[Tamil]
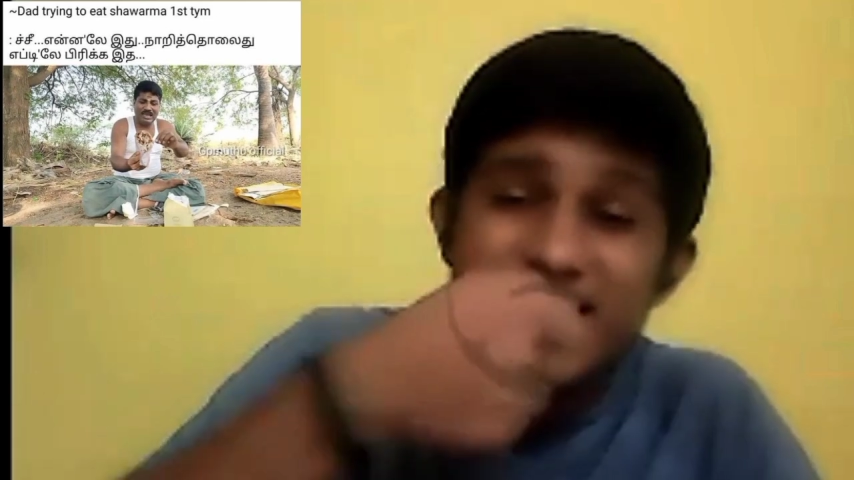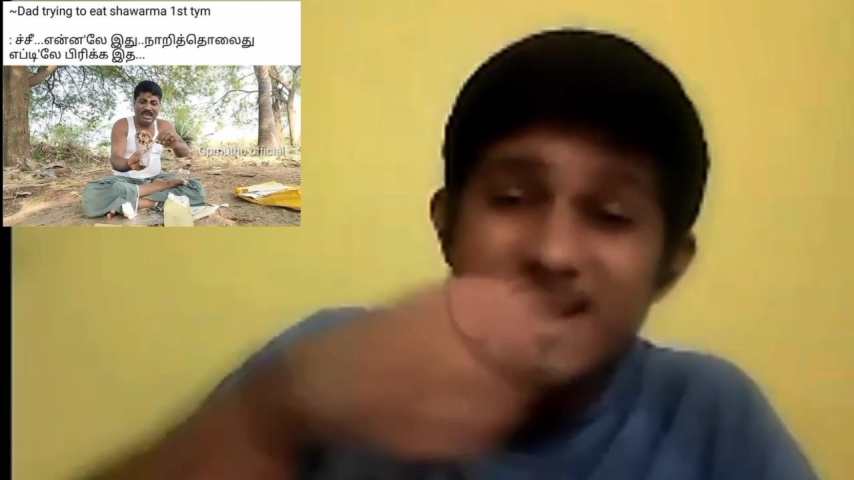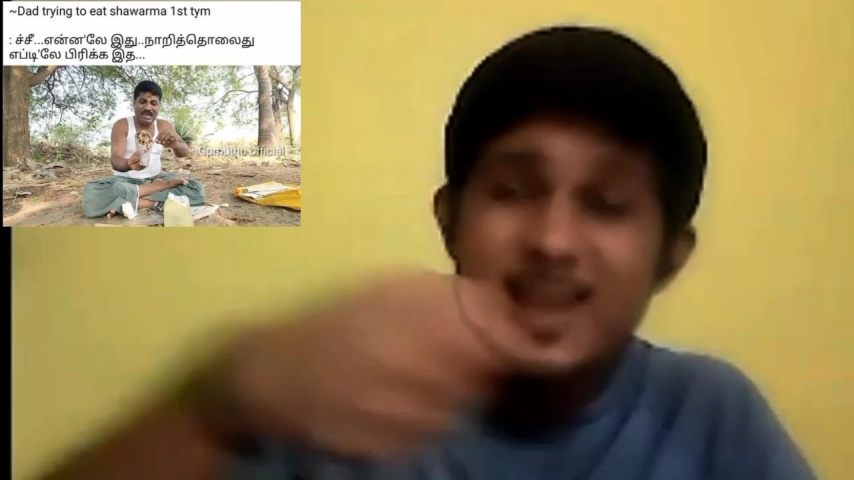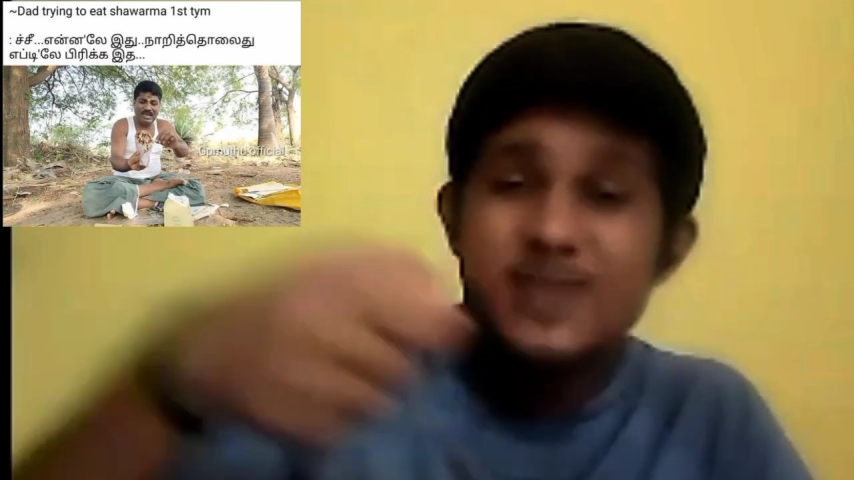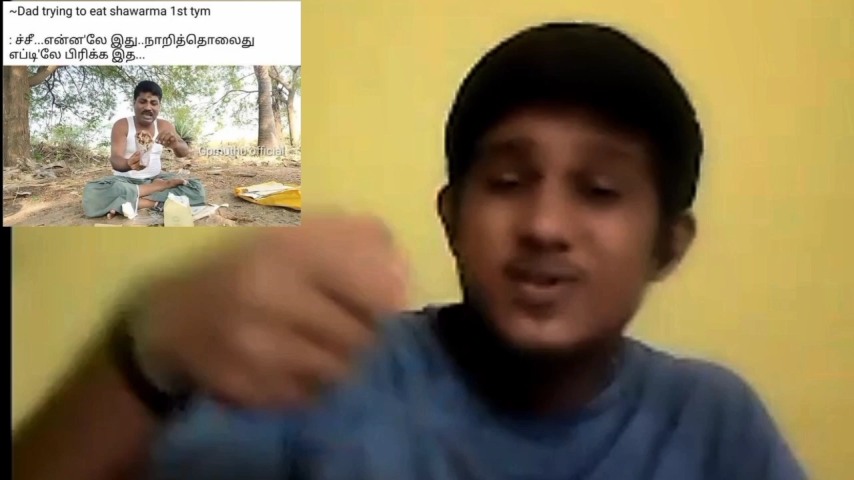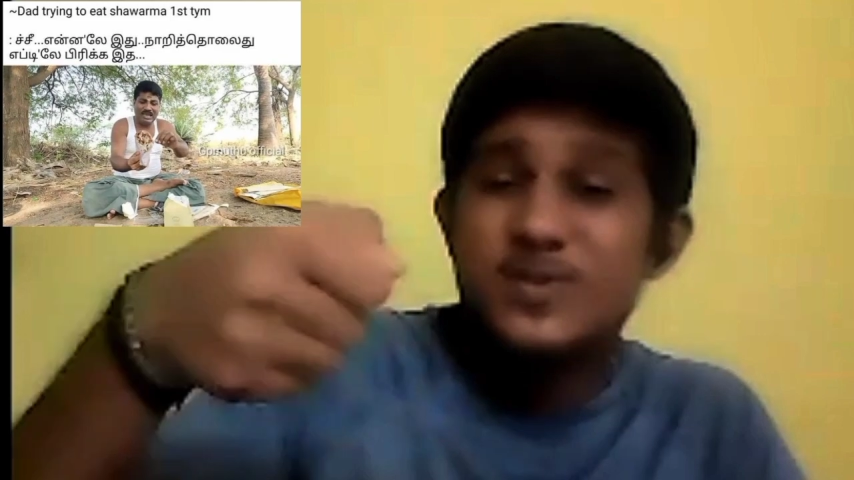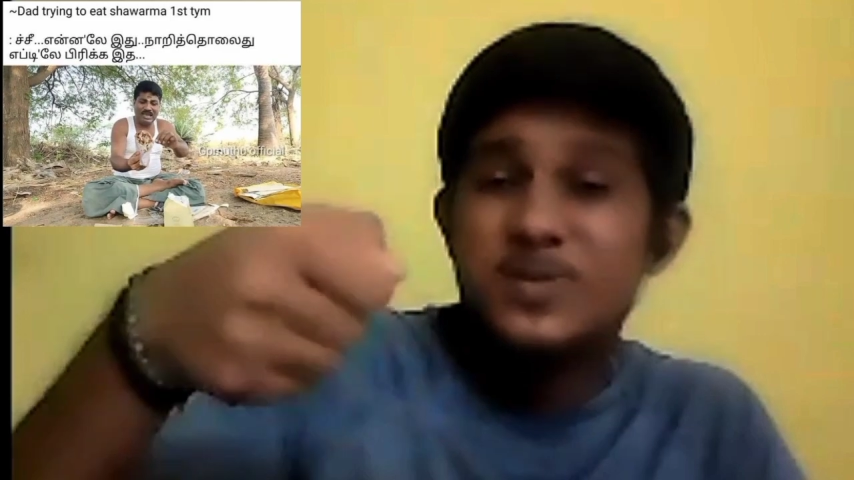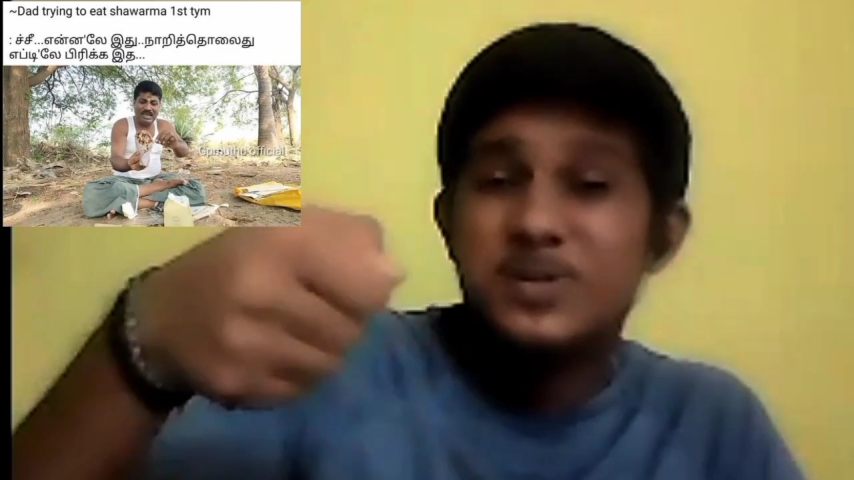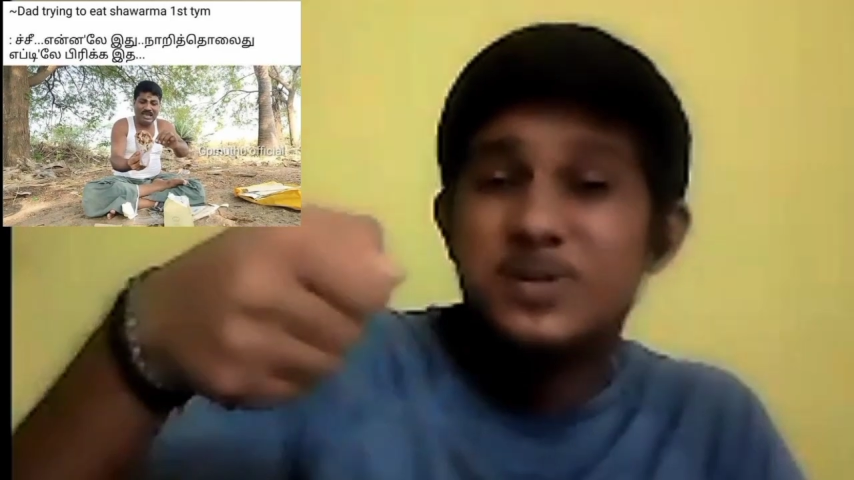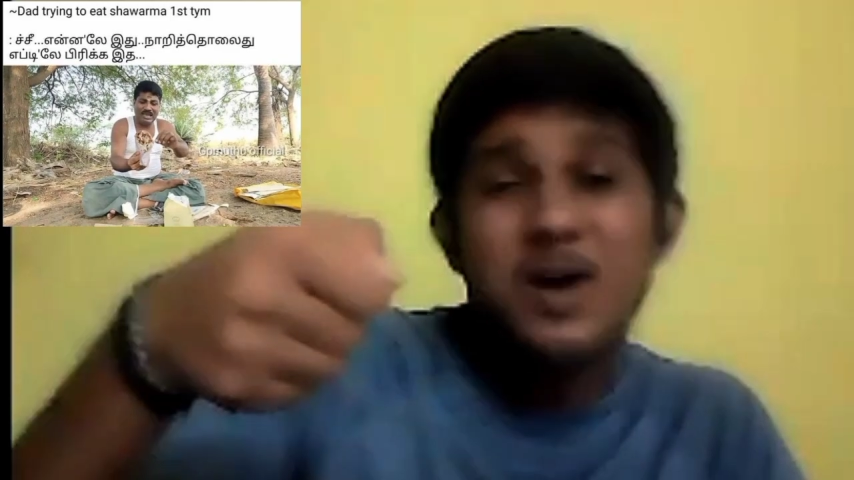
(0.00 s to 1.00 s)
என்னடா
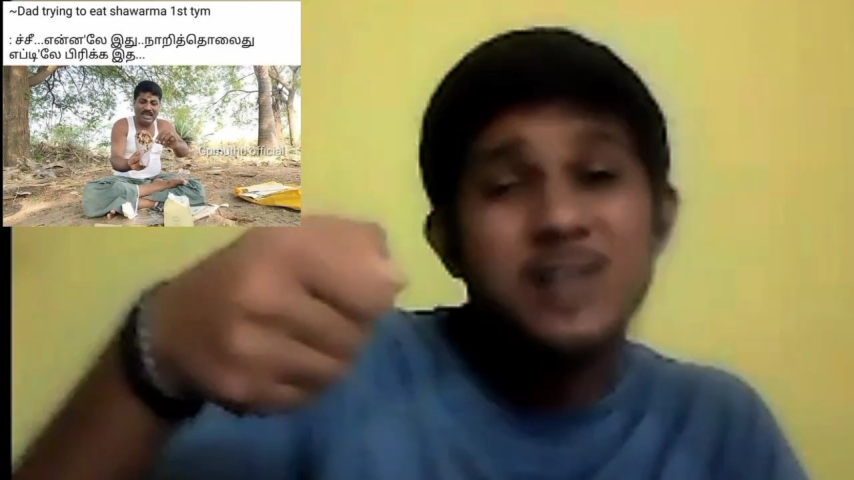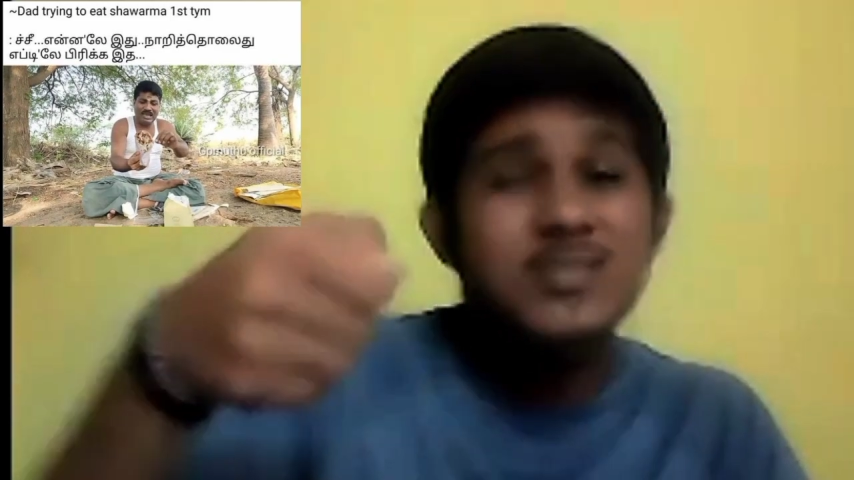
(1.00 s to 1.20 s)
நூல் வருது